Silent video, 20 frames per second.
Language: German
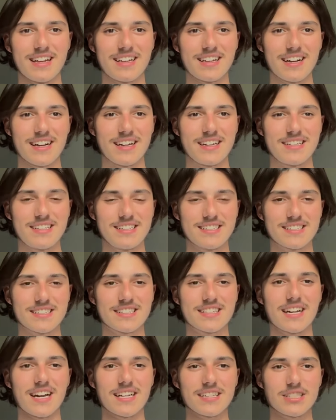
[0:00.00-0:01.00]
da in diesen
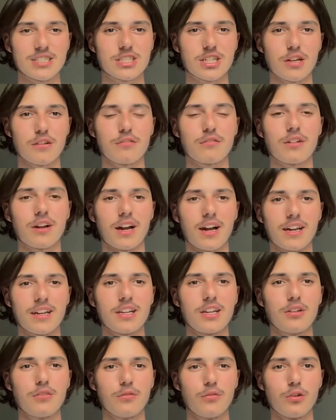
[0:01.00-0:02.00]
Gazastreifen
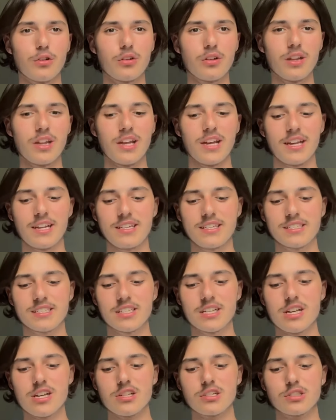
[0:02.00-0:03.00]
reingehen würden, in diese
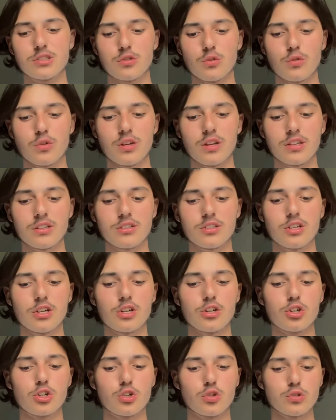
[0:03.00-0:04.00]
sogenannte
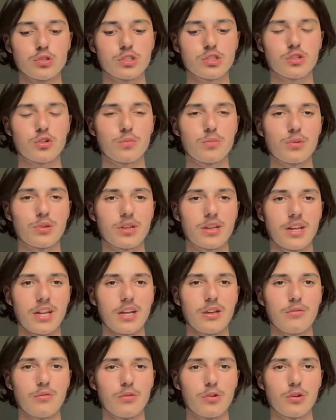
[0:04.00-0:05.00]
Schutztruppe
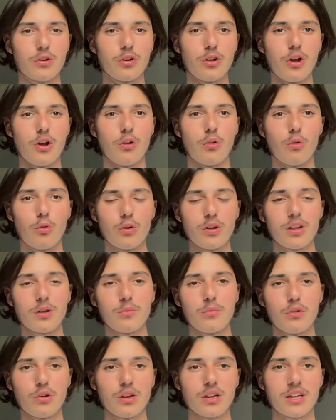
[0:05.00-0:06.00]
gehen würden und dann
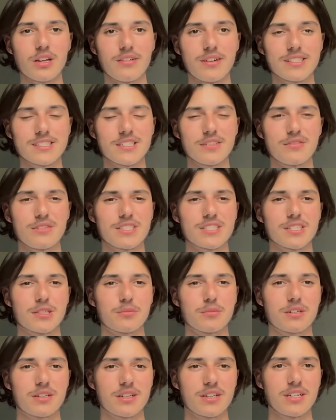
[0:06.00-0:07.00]
möglicherweise, wie es in dem
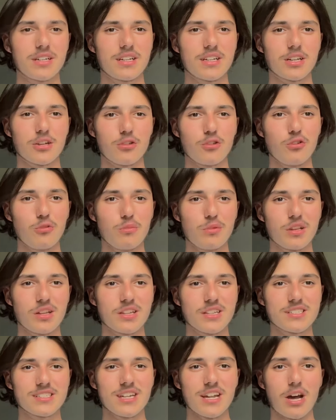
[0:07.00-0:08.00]
Krieg ja üblich
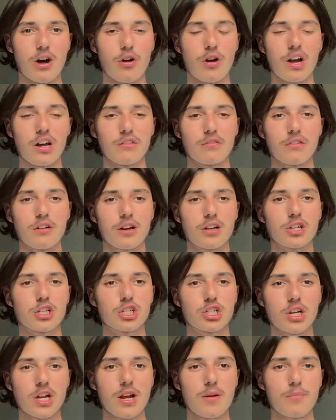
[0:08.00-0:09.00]
ist, auch einfach
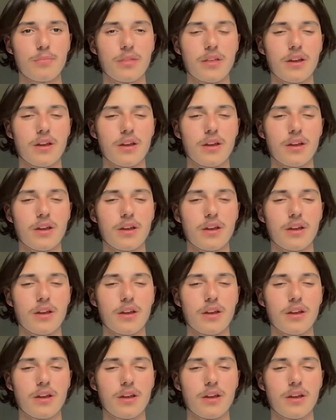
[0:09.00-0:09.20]
sterben.